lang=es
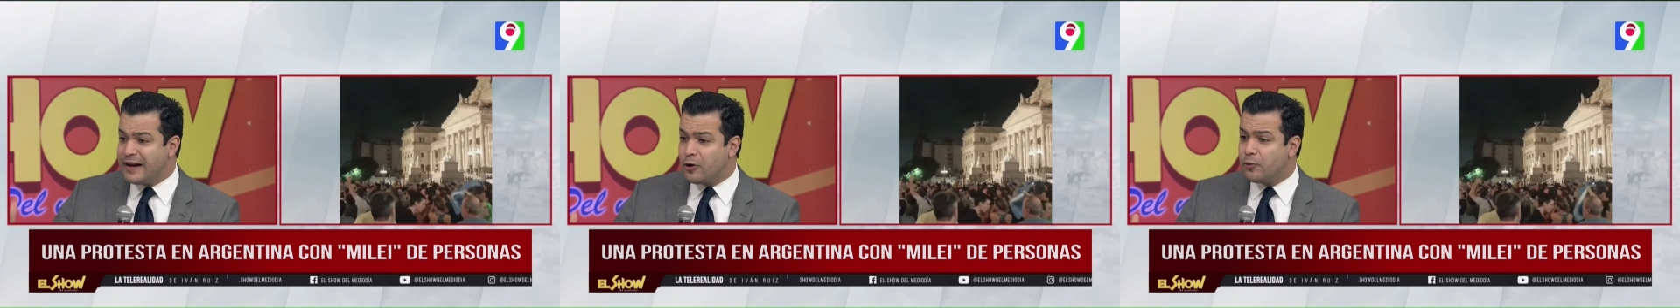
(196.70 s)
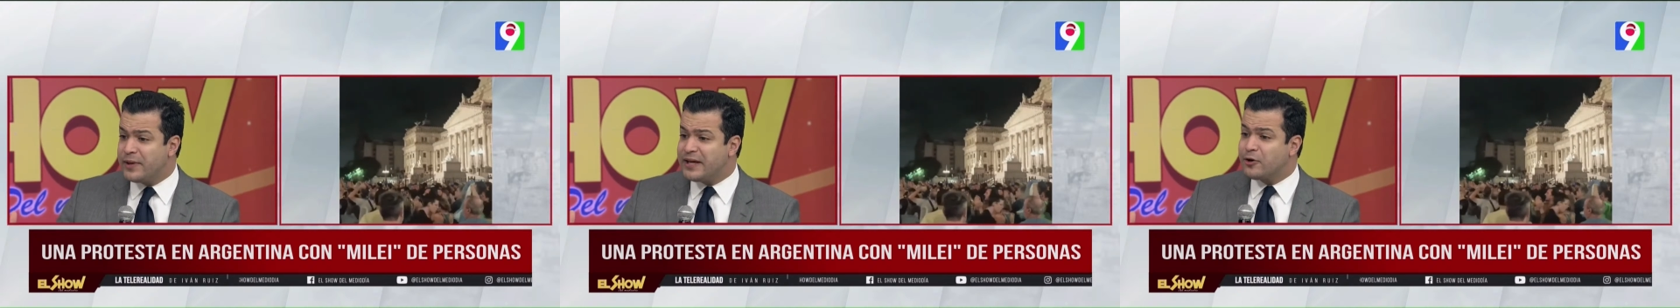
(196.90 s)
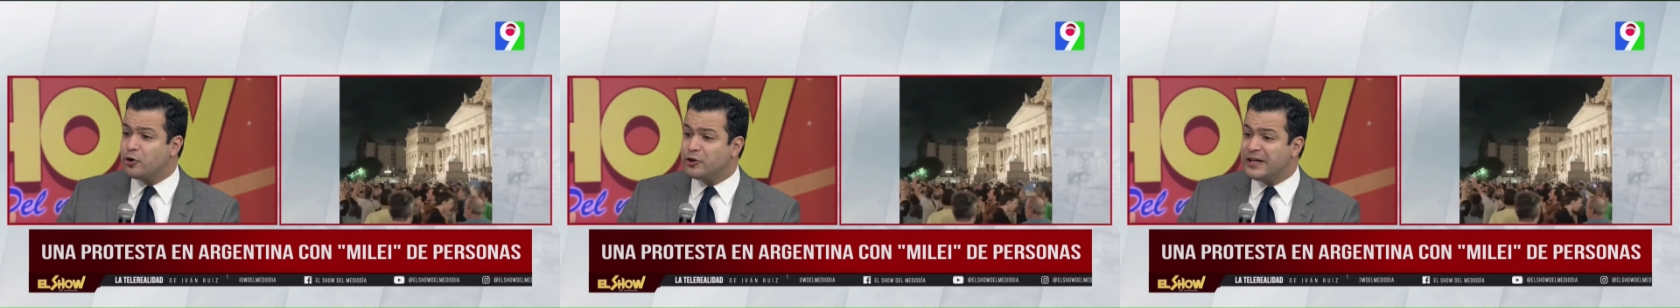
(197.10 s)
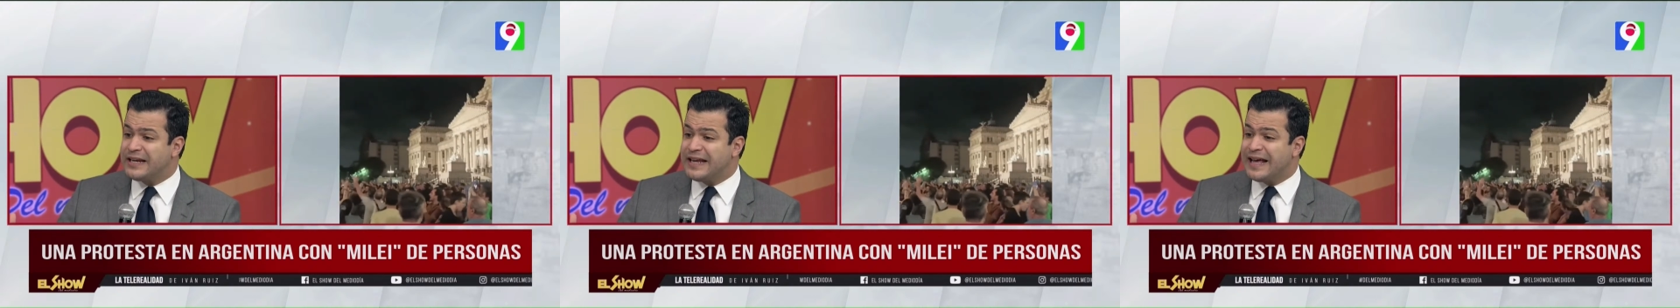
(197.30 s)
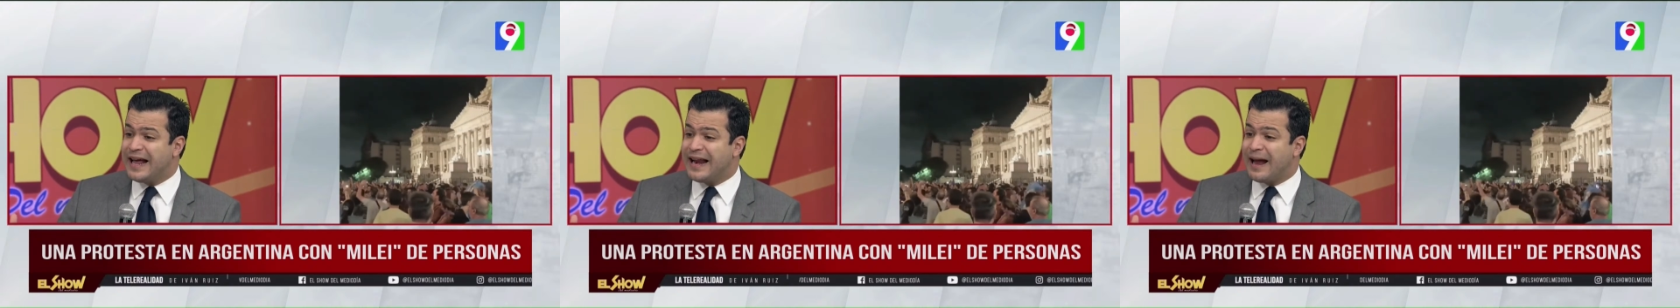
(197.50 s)
el gobierno
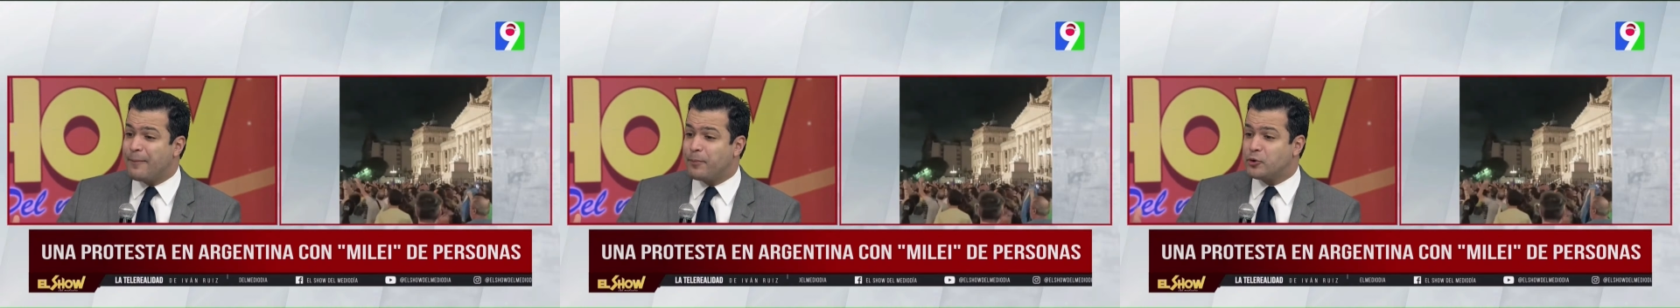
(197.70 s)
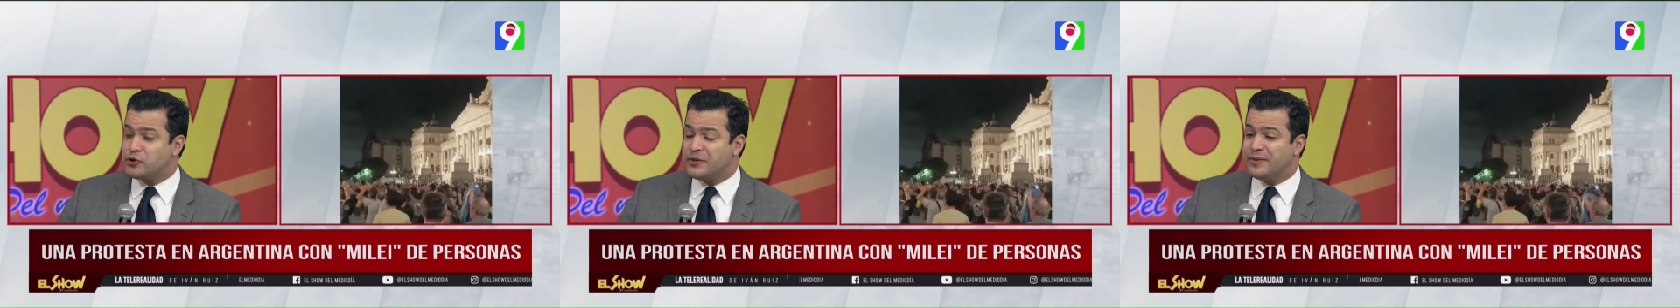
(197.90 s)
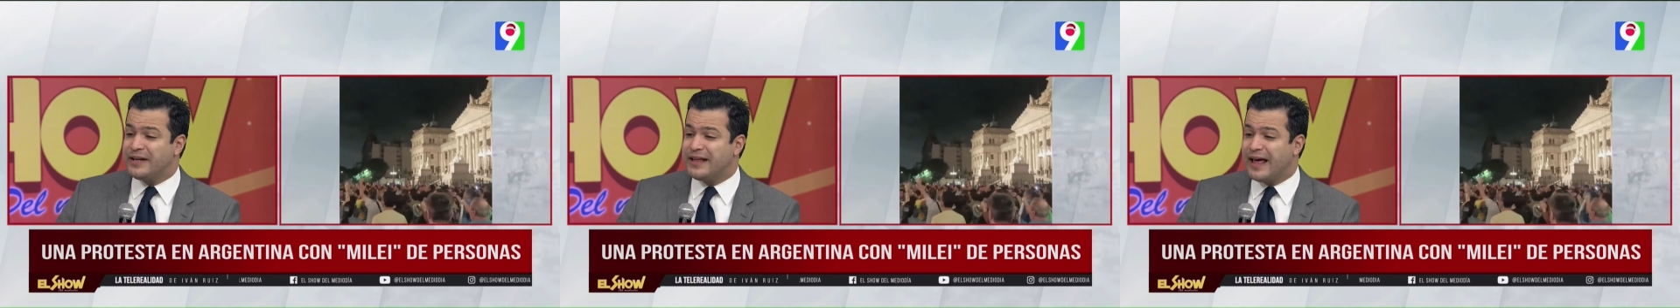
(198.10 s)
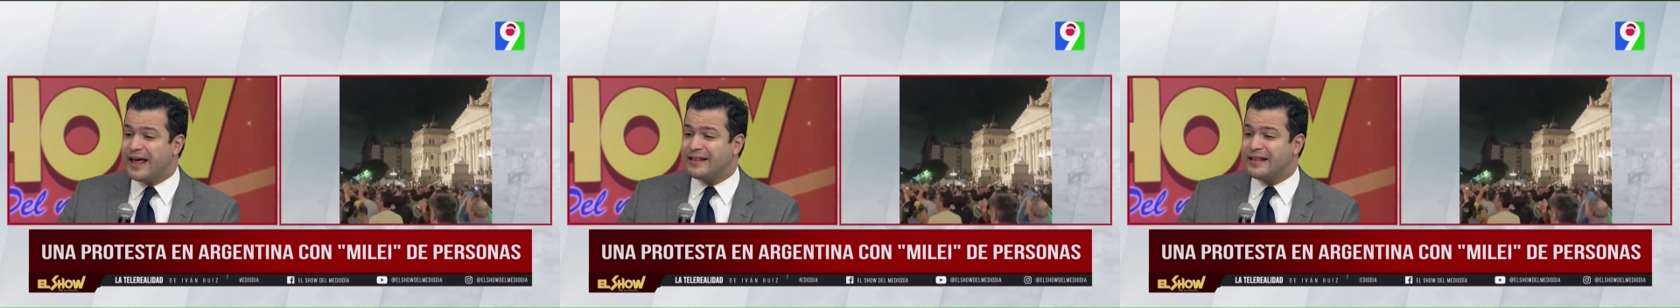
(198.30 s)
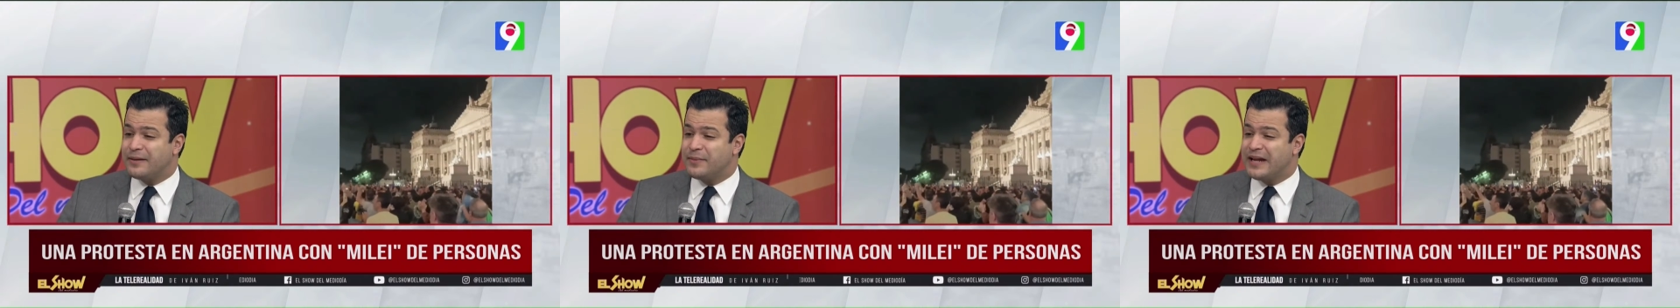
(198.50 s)
tenía la
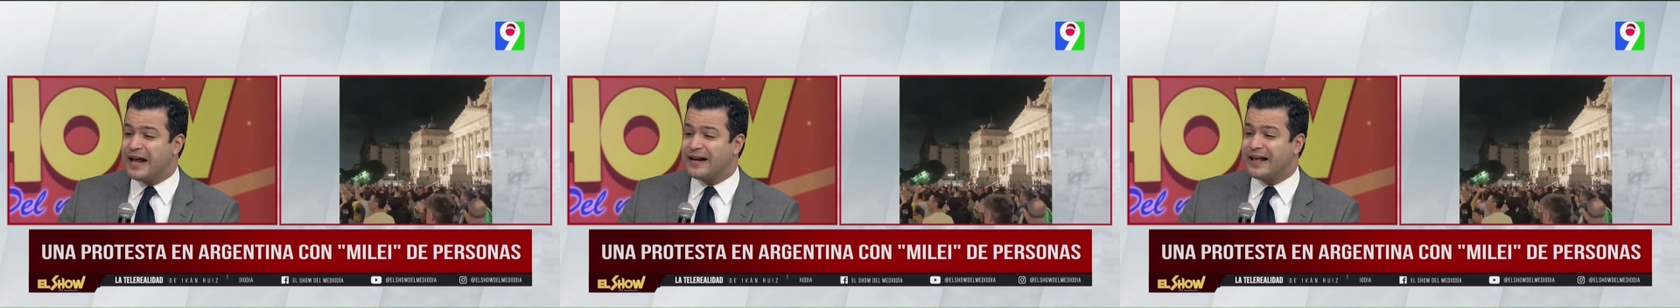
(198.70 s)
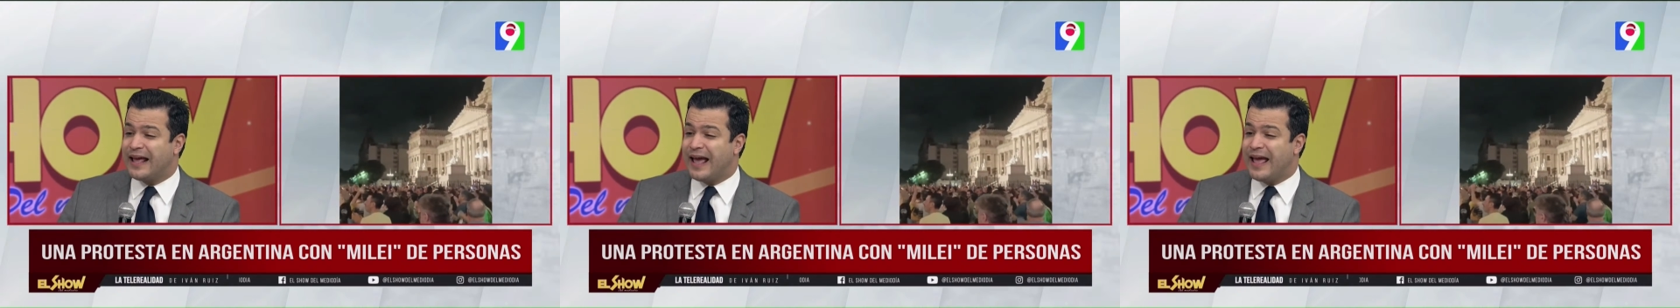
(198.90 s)
posibilidad de determinar